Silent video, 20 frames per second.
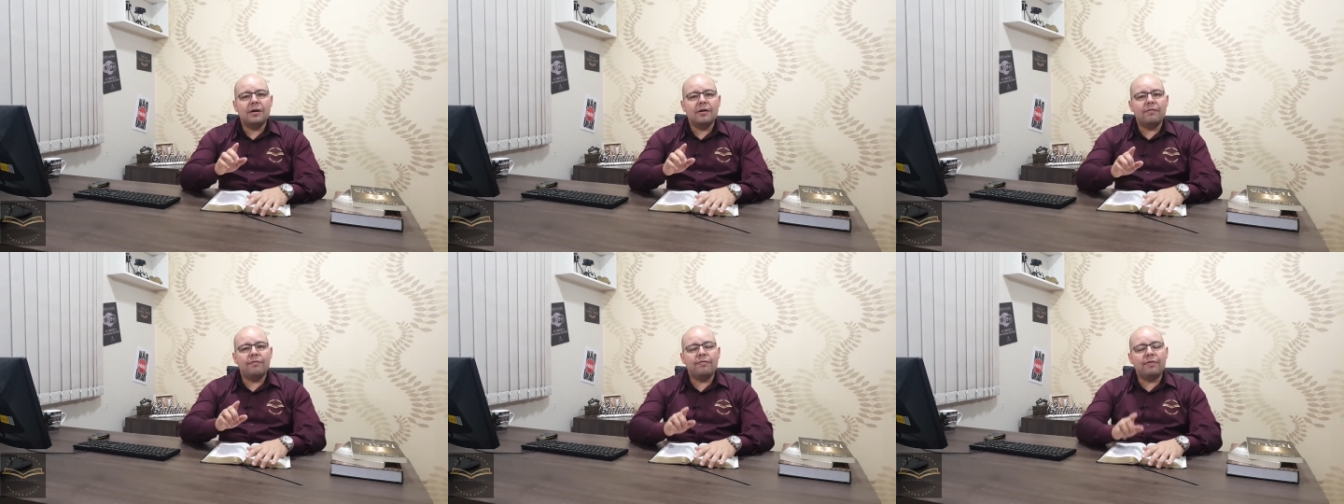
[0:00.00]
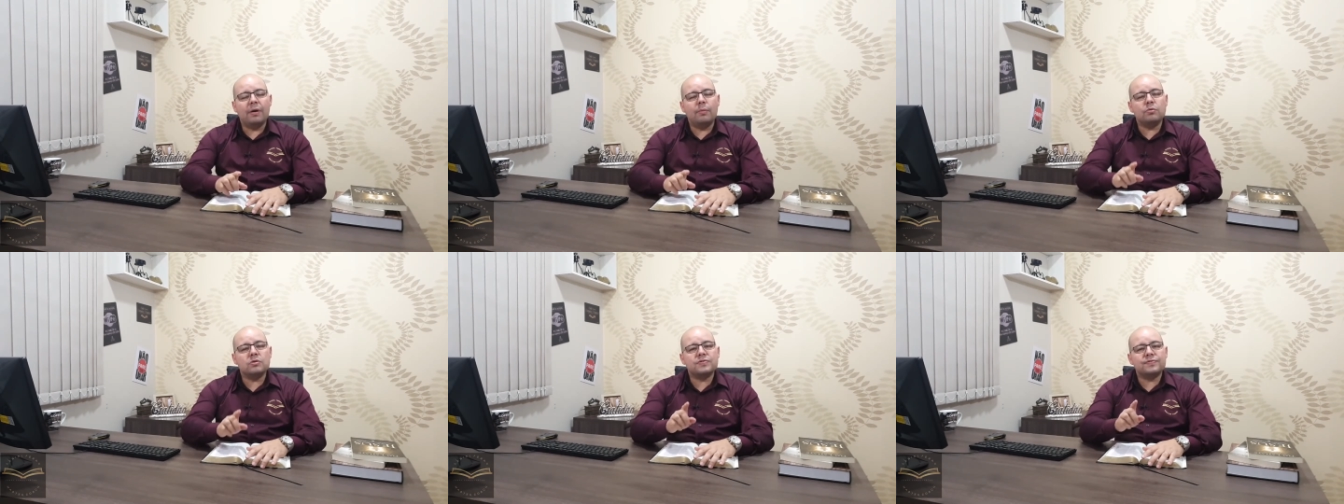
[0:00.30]

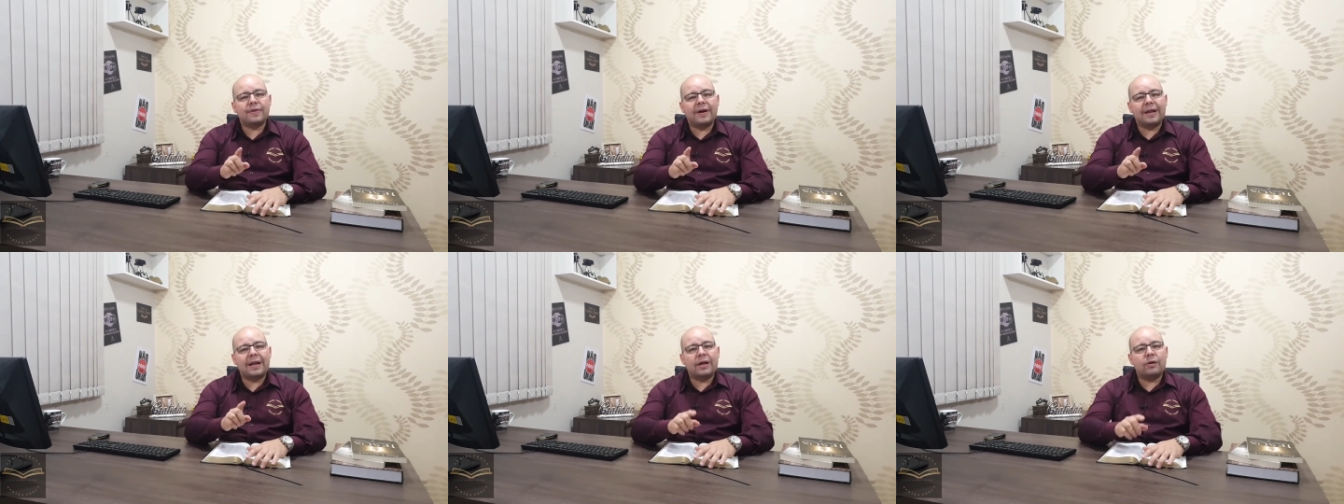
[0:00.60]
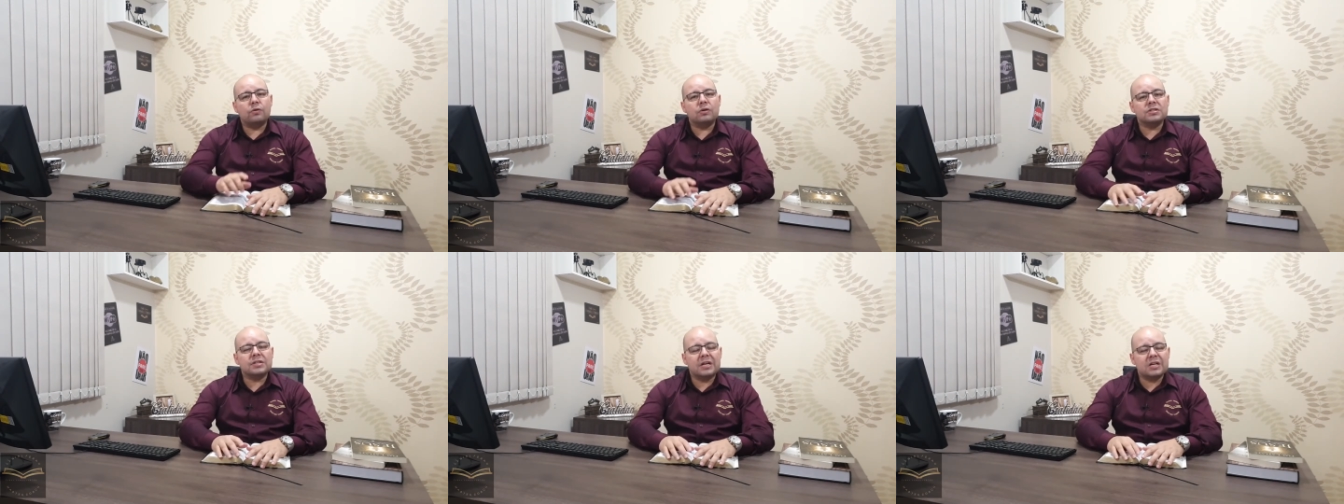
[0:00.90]
vamos
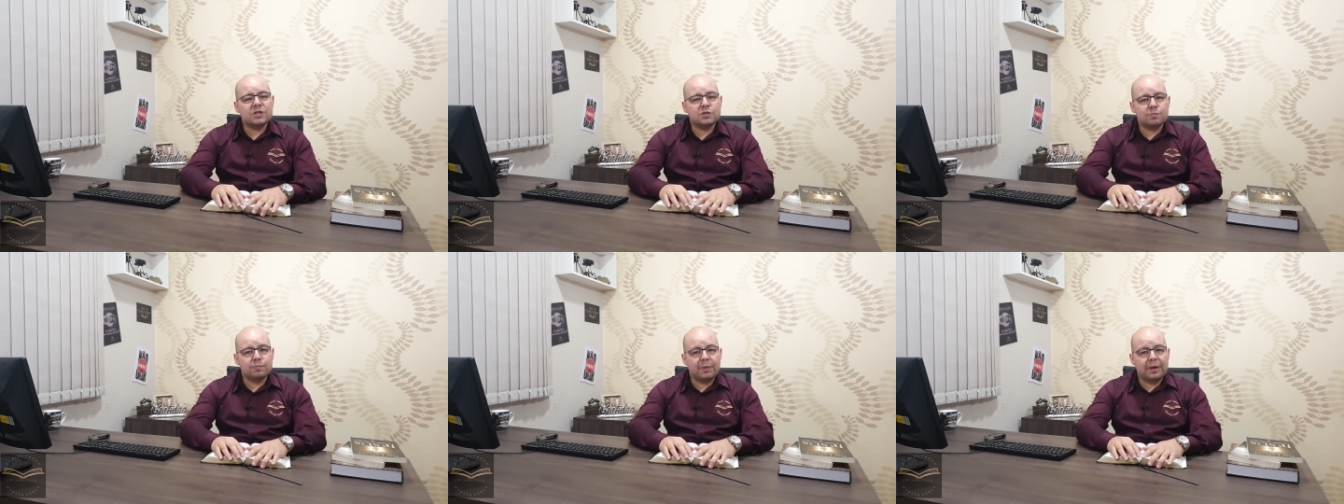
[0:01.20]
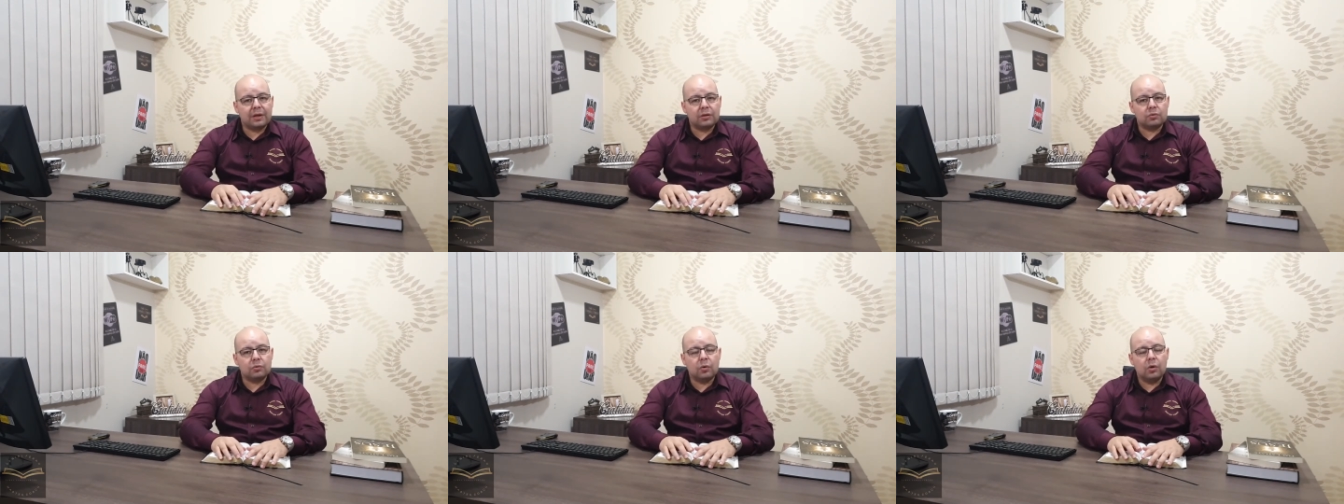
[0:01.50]
falar hoje a
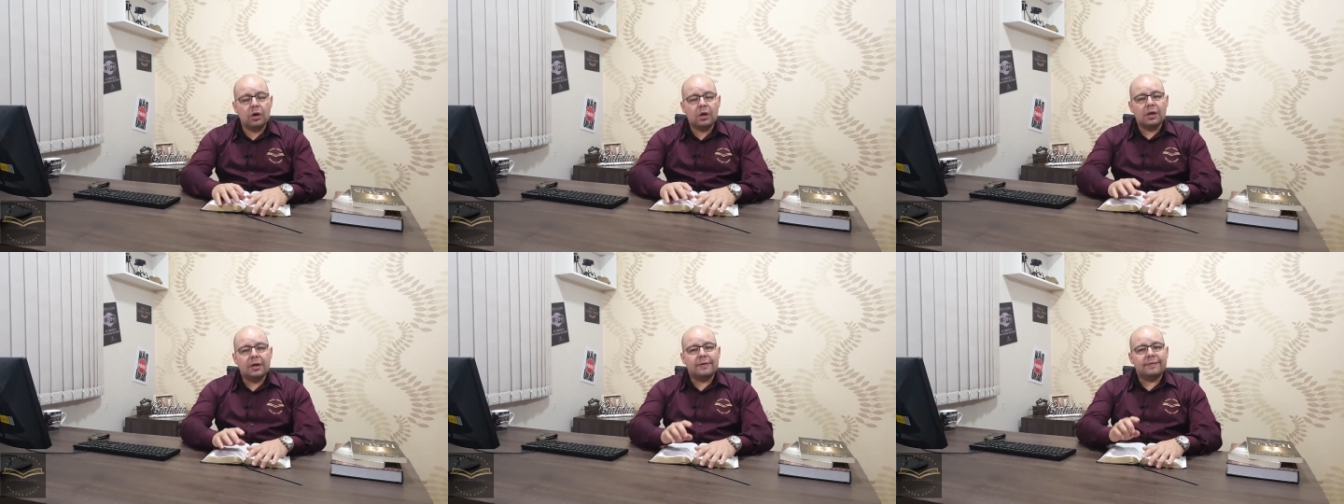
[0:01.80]
respeito